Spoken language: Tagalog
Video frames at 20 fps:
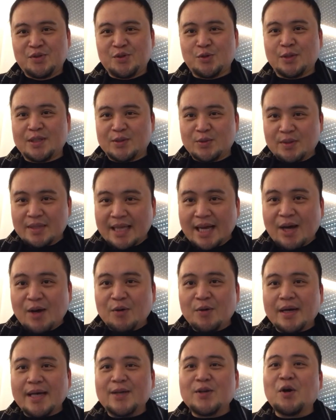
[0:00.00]
So ito
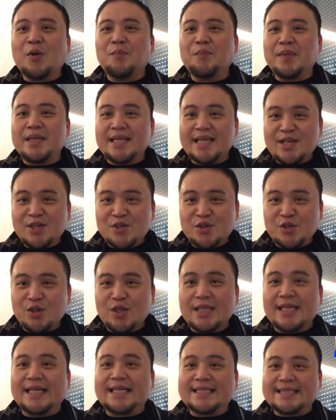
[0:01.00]
daw ay
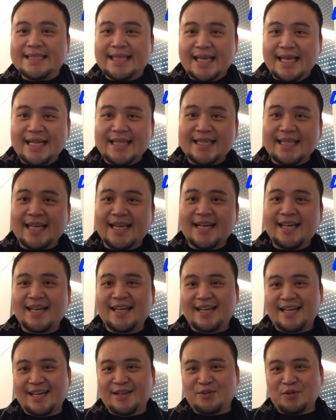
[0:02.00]
combination ng Delta
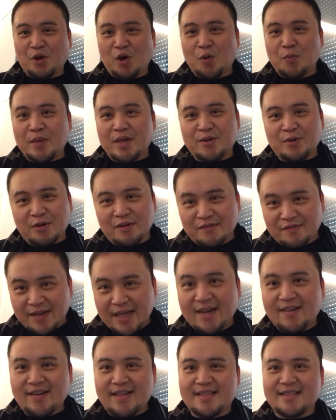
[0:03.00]
at Omicron
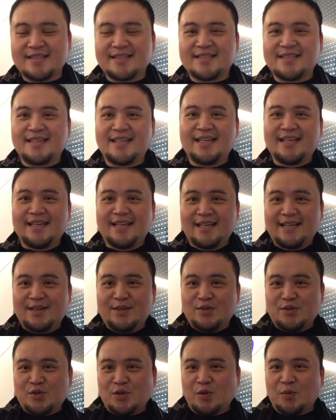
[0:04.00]
variants.
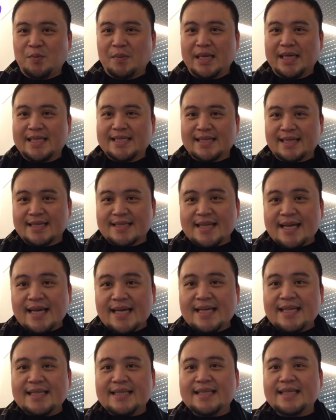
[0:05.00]
So may isang
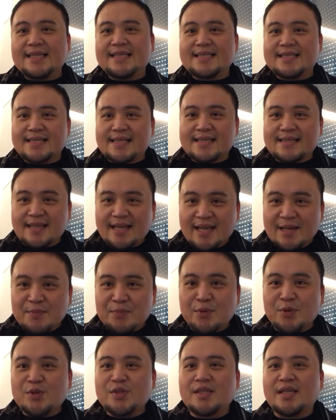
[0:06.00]
scientist sa
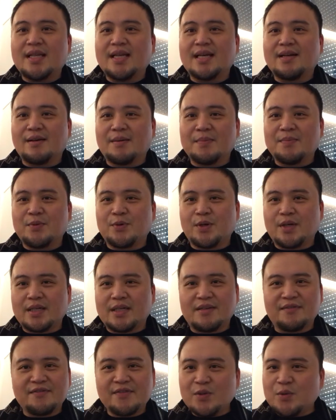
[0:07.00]
Cyprus na
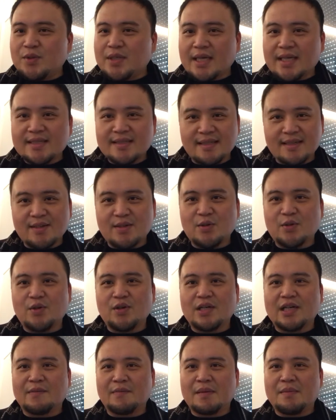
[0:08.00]
nag-report a few days
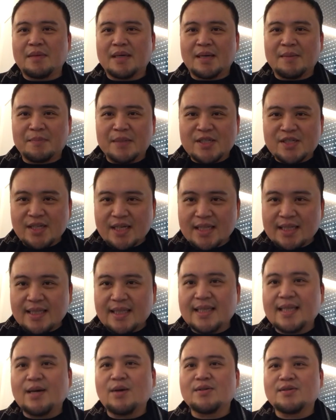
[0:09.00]
ago na may mga
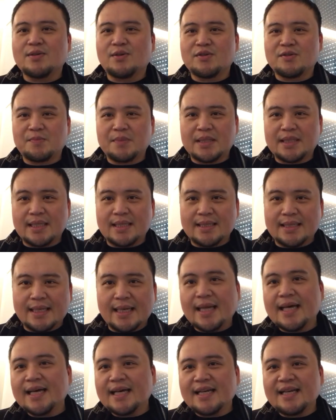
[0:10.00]
pasyente daw sa ospital
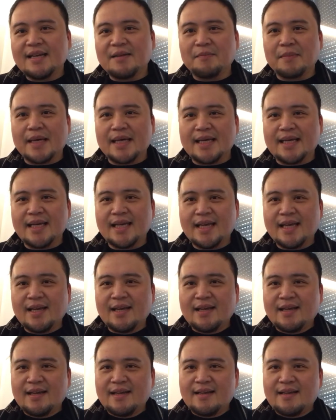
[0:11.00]
nila na may
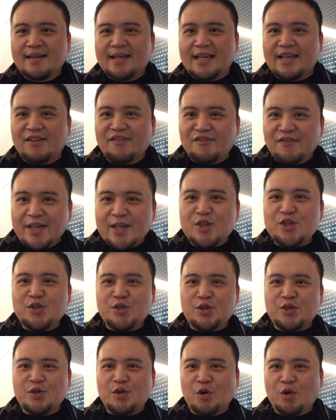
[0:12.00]

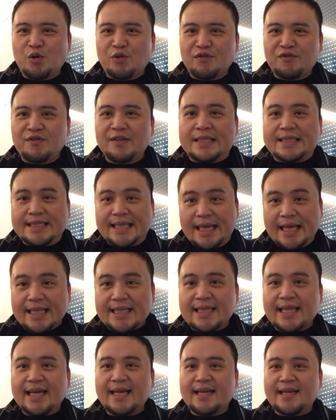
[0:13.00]
infection of
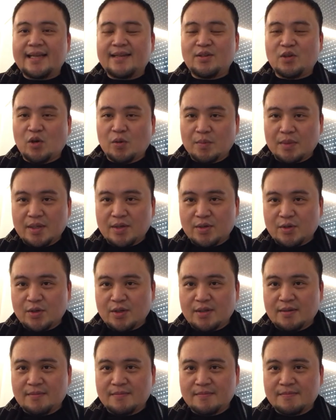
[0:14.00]
Delta and
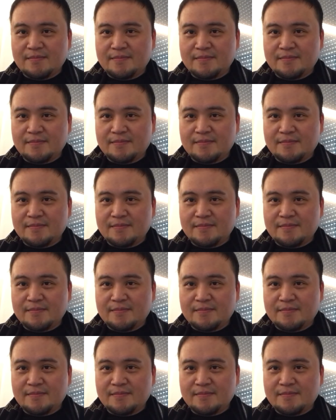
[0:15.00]
Omicron.